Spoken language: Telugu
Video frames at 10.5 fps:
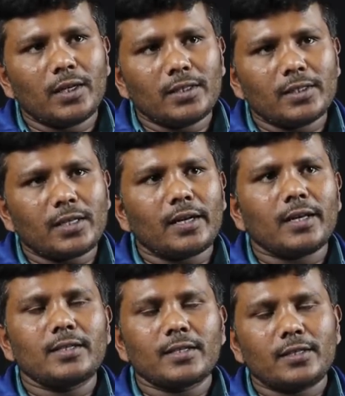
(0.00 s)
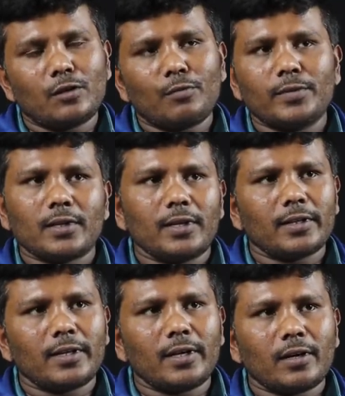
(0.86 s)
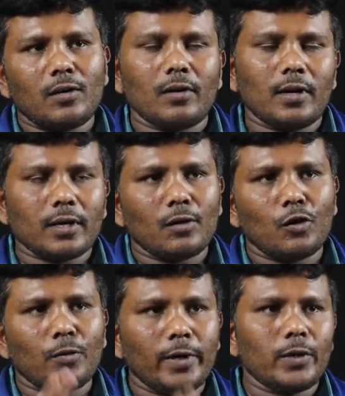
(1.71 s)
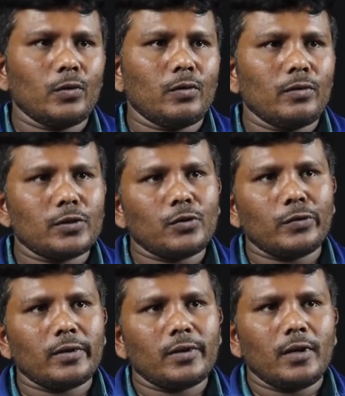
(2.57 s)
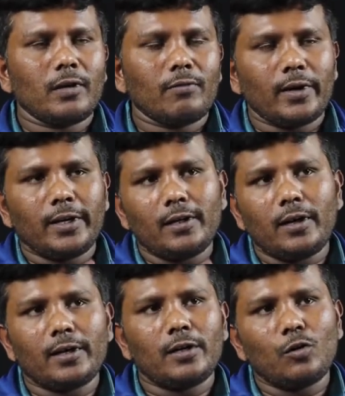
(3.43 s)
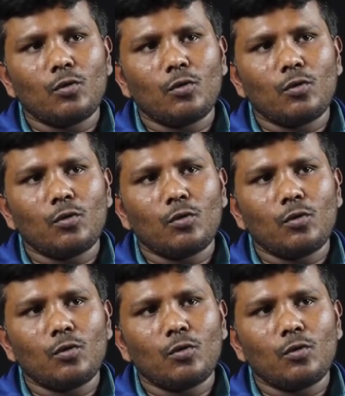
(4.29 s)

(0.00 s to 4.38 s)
సిక్స్ హండ్రెడ్ సిక్స్టీ రూపీస్ కడితే కర్ణాటక గవర్నమెంట్ ఇస్తుంది పర్ డే హండ్రెడ్